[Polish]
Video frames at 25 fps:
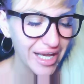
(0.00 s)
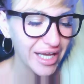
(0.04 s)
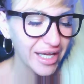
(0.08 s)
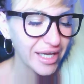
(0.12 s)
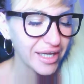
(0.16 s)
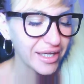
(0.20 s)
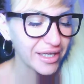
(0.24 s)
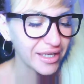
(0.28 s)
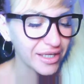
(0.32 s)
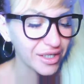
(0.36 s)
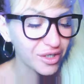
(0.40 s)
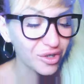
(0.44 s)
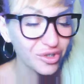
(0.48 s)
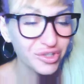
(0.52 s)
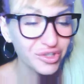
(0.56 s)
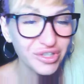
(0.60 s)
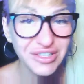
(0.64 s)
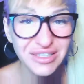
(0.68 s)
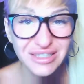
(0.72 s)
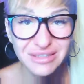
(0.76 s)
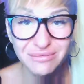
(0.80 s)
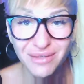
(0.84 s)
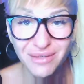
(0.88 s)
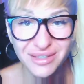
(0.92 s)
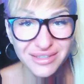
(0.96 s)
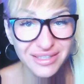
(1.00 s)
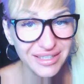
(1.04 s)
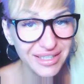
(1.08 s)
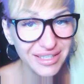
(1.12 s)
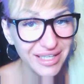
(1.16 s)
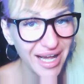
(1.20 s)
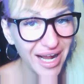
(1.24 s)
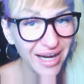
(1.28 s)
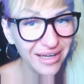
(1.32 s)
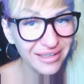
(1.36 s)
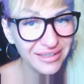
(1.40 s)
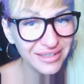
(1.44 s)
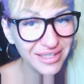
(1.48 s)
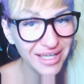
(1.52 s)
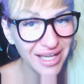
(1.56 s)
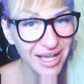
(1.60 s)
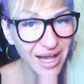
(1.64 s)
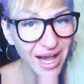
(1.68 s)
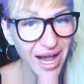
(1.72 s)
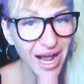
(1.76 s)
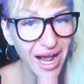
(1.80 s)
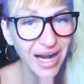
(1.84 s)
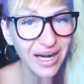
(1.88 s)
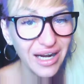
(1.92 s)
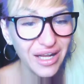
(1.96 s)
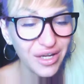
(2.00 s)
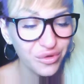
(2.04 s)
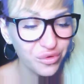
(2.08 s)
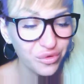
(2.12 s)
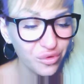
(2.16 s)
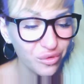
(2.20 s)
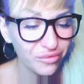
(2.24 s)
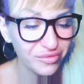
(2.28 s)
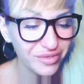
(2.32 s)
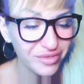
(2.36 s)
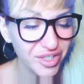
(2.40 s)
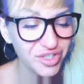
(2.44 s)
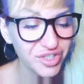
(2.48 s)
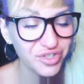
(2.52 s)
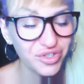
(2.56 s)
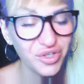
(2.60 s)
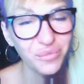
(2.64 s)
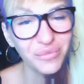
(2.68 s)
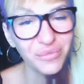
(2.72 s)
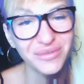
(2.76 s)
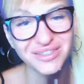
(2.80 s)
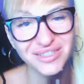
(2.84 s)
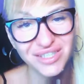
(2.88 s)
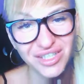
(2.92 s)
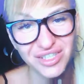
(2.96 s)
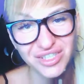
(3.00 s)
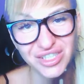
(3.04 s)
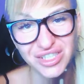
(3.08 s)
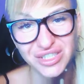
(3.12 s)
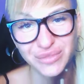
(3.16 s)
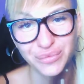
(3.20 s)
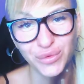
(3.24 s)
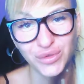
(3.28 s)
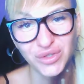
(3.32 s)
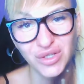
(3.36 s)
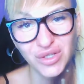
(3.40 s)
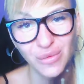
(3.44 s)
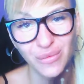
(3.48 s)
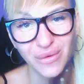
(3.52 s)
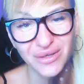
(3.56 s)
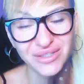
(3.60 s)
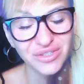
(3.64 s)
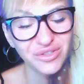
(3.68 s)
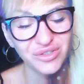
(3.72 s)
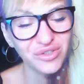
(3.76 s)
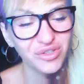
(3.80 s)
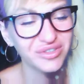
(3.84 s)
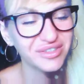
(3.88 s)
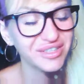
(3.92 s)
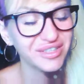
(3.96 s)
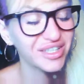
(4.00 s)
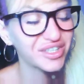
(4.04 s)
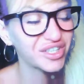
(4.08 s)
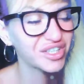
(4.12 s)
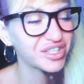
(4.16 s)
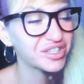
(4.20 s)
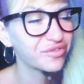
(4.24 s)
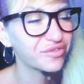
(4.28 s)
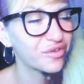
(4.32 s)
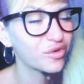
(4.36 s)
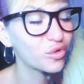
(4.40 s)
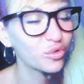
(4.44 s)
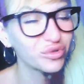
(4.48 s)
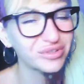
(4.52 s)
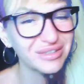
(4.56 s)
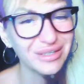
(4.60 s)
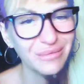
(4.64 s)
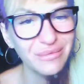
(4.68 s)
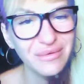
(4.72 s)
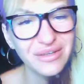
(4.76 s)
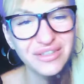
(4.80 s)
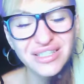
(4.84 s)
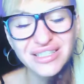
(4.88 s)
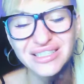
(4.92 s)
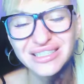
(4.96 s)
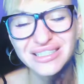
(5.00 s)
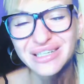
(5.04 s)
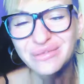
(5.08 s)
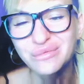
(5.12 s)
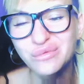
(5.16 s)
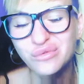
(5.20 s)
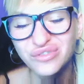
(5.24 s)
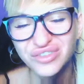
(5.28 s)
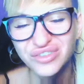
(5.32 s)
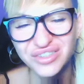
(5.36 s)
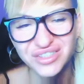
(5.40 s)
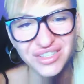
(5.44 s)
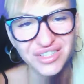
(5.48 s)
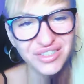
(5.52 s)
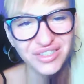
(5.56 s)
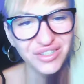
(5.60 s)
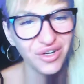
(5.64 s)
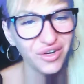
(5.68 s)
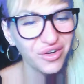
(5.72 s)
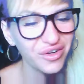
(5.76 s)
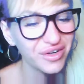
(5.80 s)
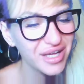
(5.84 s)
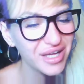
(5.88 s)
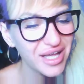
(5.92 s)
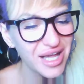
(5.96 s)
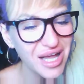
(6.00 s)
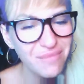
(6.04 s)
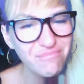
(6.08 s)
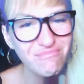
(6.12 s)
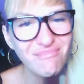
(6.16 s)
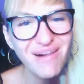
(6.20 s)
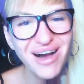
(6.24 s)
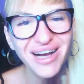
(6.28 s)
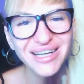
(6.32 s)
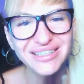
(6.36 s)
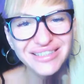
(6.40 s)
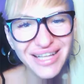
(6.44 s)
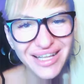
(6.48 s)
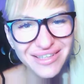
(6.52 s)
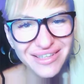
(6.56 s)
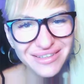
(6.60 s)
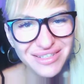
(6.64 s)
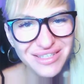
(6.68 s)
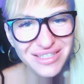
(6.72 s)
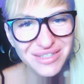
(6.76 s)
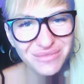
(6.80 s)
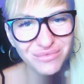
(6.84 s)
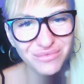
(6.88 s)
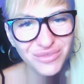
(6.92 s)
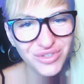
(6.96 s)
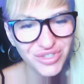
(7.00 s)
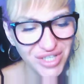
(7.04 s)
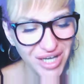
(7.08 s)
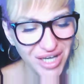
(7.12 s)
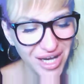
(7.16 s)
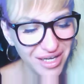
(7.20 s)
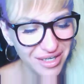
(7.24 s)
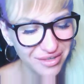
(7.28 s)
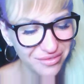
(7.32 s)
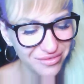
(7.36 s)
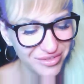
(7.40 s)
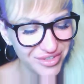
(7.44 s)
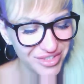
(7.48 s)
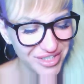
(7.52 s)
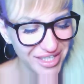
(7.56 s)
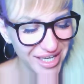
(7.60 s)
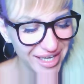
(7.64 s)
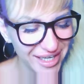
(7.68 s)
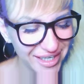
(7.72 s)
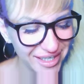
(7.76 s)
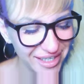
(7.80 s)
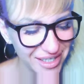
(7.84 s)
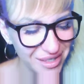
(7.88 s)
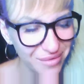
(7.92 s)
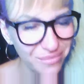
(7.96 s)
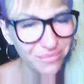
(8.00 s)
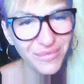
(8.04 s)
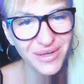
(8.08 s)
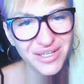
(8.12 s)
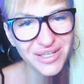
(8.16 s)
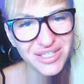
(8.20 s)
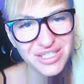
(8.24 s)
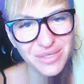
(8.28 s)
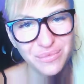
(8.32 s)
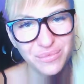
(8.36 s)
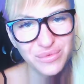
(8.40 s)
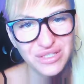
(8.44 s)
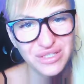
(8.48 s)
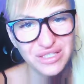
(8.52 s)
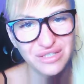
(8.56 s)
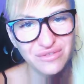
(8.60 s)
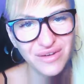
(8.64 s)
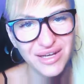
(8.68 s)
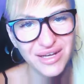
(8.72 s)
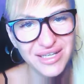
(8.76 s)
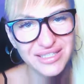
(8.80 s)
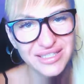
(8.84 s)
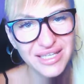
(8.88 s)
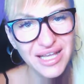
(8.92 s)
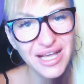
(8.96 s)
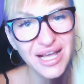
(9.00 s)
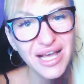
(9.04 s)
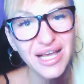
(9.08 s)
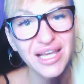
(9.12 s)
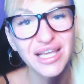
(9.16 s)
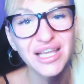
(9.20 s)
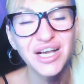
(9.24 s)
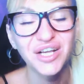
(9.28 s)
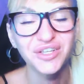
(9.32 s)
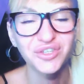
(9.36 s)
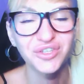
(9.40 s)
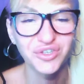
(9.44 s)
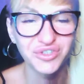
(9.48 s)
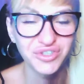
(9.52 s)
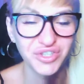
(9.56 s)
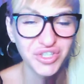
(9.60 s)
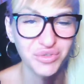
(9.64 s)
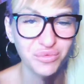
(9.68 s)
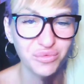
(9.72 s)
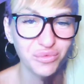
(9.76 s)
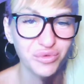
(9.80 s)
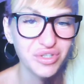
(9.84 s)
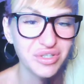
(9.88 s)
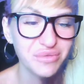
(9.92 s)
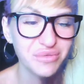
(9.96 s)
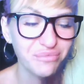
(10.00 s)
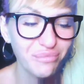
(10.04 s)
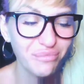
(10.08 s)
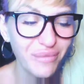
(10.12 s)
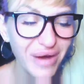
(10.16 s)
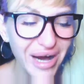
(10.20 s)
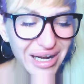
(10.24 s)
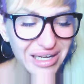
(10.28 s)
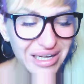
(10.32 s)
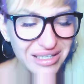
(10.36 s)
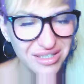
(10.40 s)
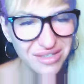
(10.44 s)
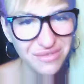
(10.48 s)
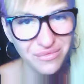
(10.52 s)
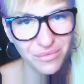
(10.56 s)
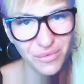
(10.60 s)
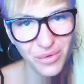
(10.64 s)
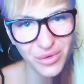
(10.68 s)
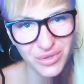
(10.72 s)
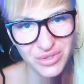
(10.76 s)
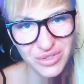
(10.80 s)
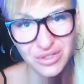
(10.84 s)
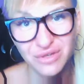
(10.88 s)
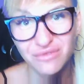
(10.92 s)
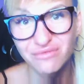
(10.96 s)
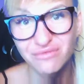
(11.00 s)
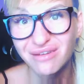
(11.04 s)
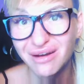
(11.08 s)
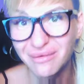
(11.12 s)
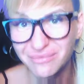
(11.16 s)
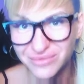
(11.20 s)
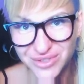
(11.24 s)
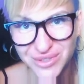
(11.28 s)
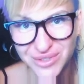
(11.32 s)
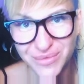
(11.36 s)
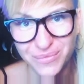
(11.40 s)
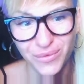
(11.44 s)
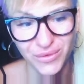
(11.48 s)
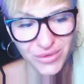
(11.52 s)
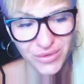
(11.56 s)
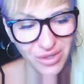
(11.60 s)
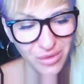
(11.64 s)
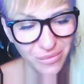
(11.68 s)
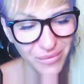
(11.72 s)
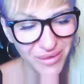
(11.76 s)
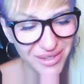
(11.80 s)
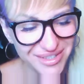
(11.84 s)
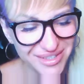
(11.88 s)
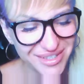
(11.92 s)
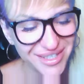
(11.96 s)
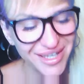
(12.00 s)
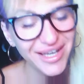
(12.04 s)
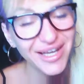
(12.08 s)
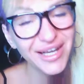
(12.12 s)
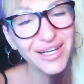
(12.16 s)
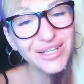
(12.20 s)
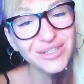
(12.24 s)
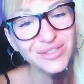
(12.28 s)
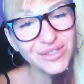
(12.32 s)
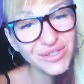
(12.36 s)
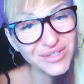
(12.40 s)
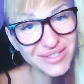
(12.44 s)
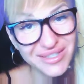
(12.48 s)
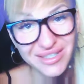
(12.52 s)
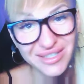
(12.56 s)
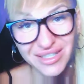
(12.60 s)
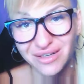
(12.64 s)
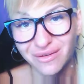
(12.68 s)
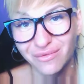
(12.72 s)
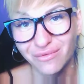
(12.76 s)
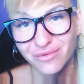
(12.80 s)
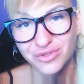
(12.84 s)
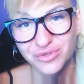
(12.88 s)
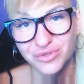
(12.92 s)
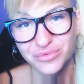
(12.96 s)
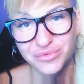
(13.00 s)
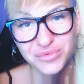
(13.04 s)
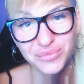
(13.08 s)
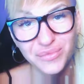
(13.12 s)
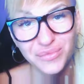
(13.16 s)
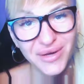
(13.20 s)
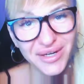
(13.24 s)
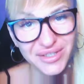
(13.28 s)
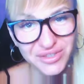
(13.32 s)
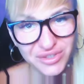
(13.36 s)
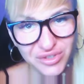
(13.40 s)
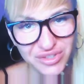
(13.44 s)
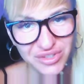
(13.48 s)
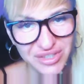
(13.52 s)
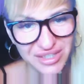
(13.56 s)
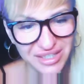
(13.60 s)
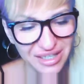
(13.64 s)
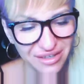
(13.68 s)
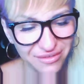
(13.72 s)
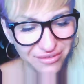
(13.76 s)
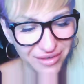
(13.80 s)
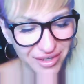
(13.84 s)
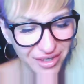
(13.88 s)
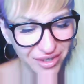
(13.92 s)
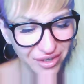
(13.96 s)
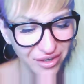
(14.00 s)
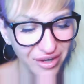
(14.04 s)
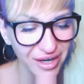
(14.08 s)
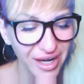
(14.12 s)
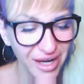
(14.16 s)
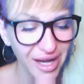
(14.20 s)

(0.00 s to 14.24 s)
E, korzyści materialne, ale również no, będziecie się podobać, roztaczać wokół siebie niesamowity no, magnetyzm, czar, wdzięk będzie przy Was i ktoś też może bardzo mocno Wam się podobać. Coś z tego może być bardzo ciekawego.